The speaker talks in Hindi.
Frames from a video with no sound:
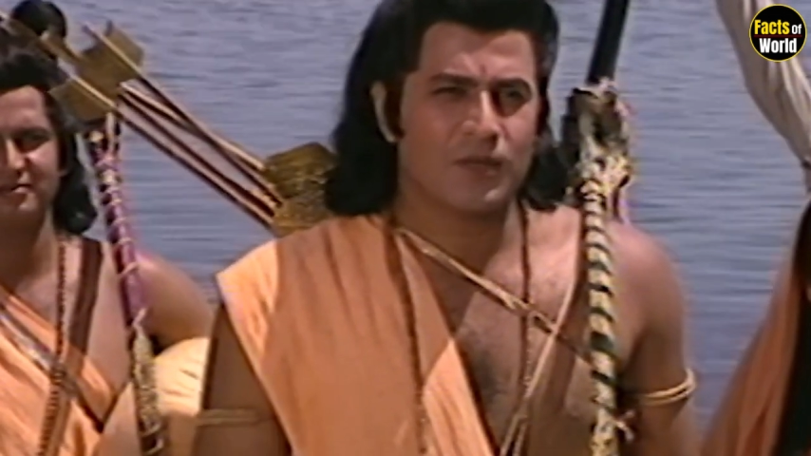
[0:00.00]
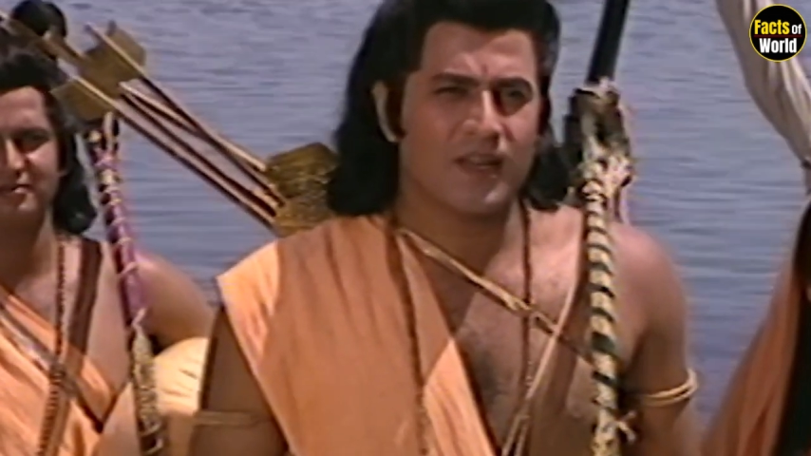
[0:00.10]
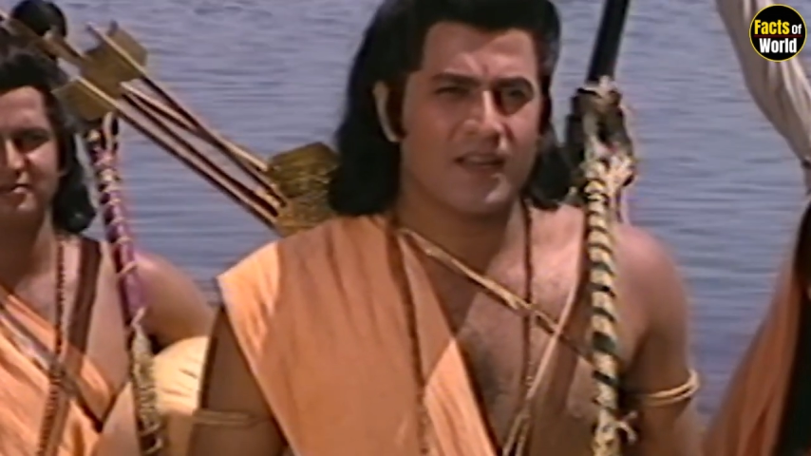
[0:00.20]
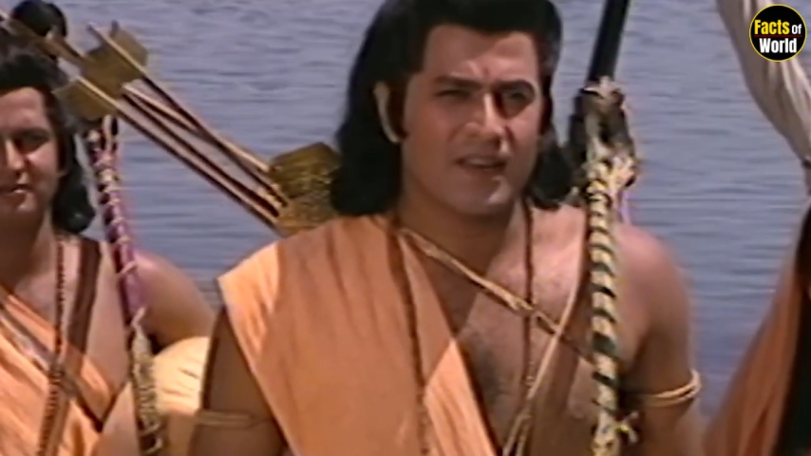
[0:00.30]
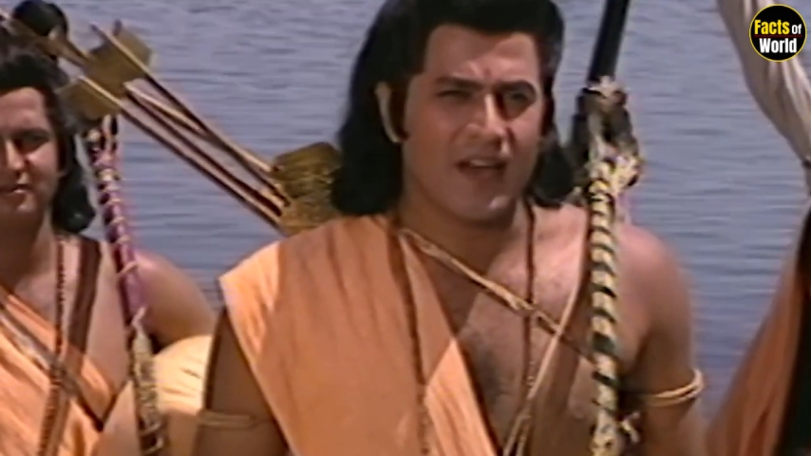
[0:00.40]

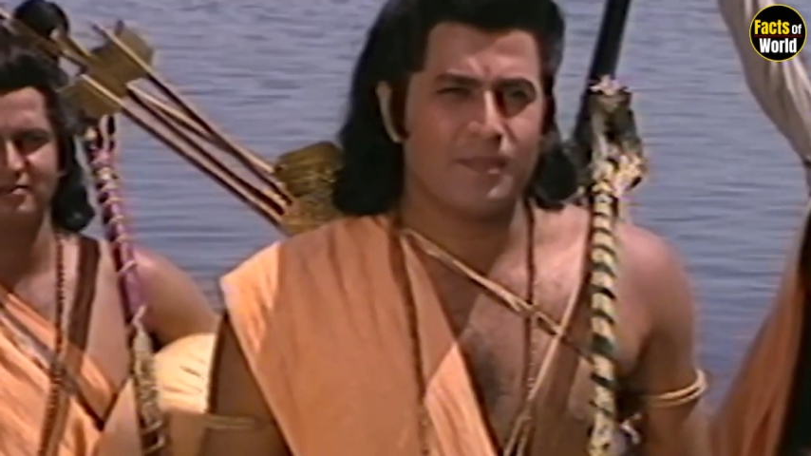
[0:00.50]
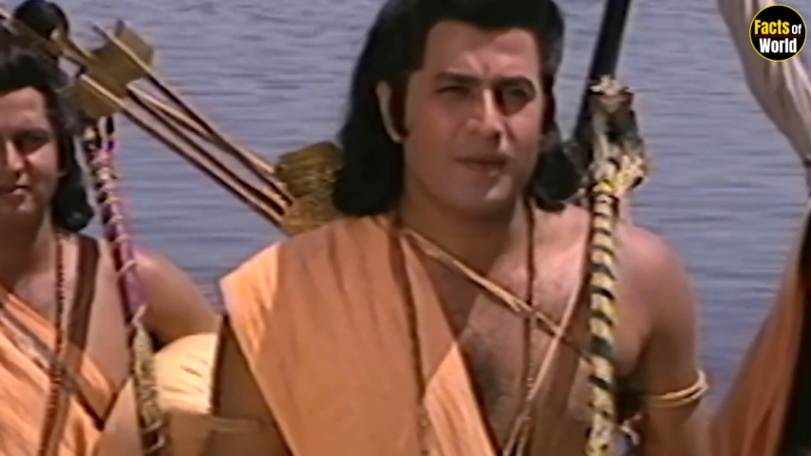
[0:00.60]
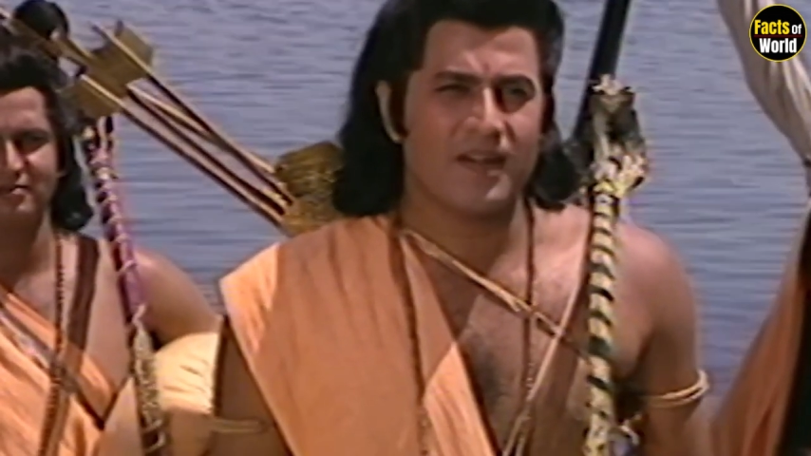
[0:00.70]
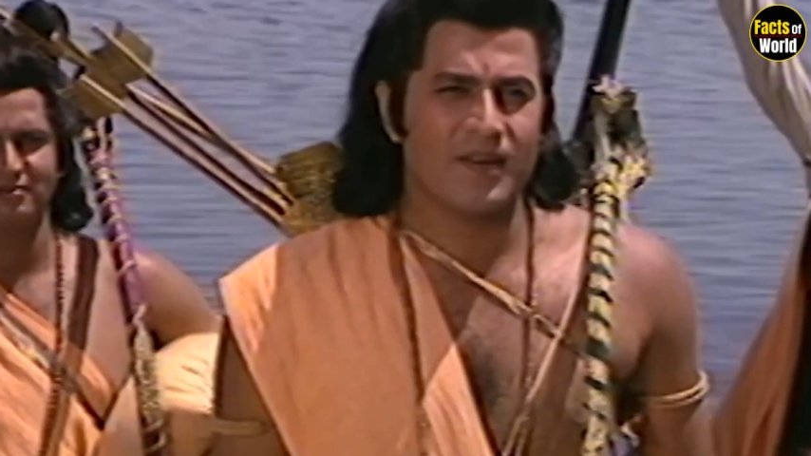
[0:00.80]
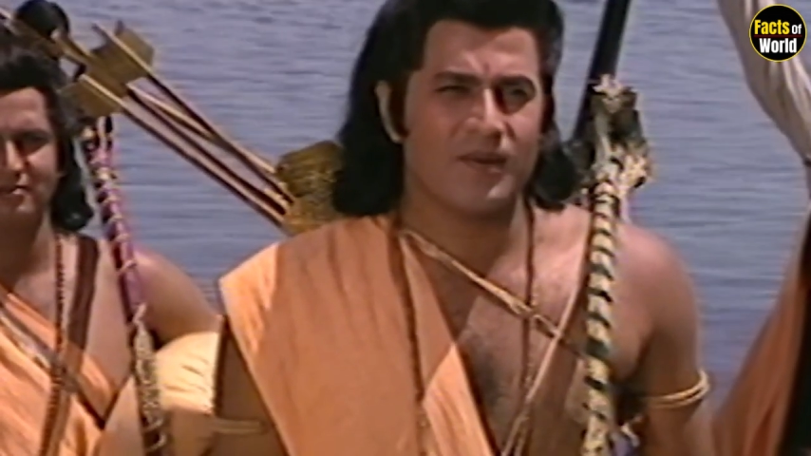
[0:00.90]
के राज
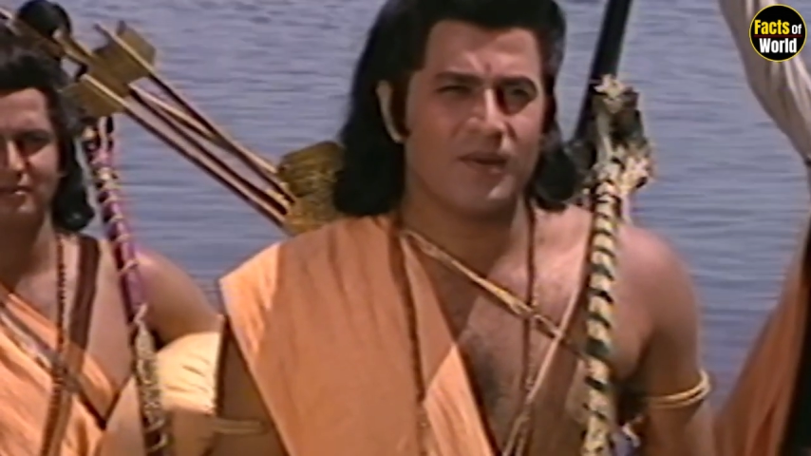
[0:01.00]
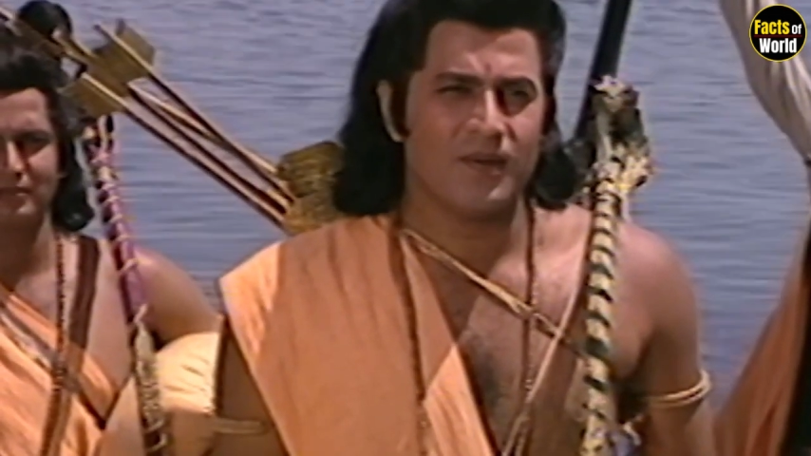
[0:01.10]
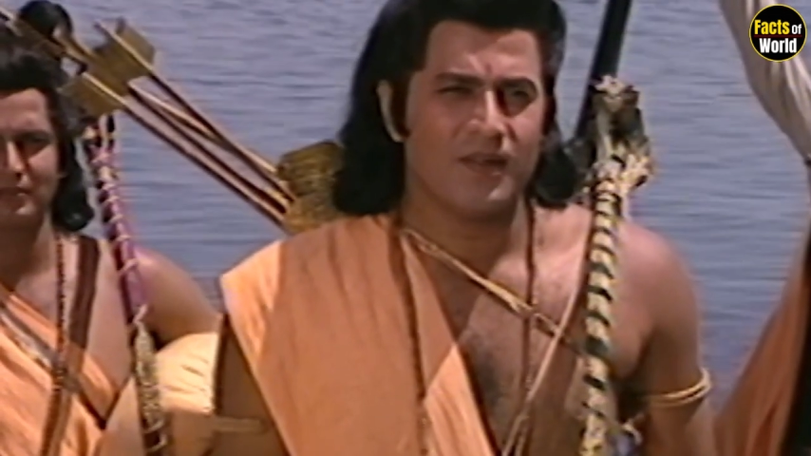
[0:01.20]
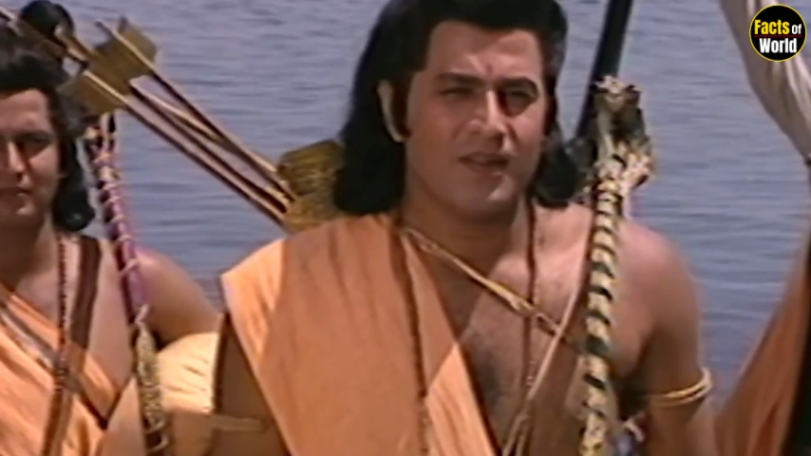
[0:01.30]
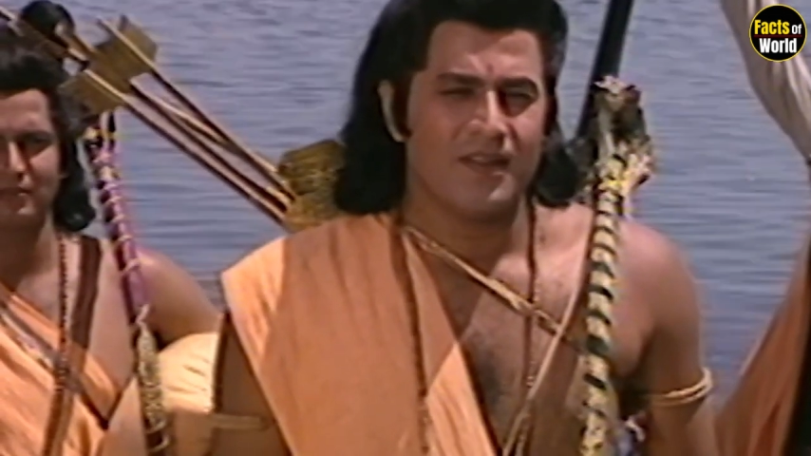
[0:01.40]
वैद्य
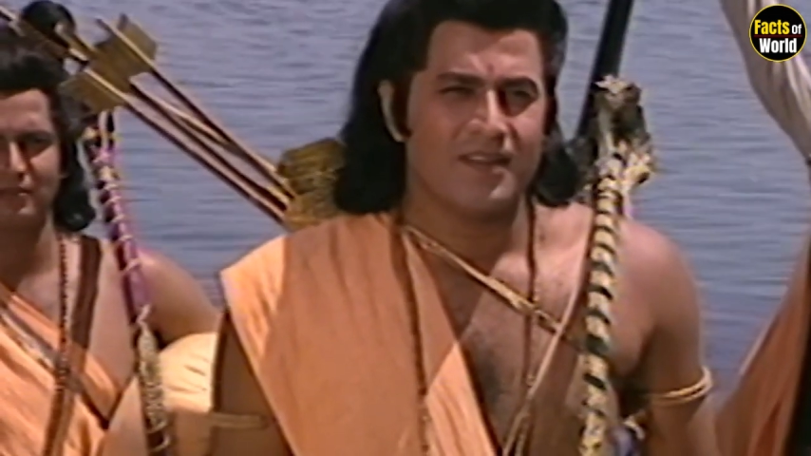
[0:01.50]
सुशील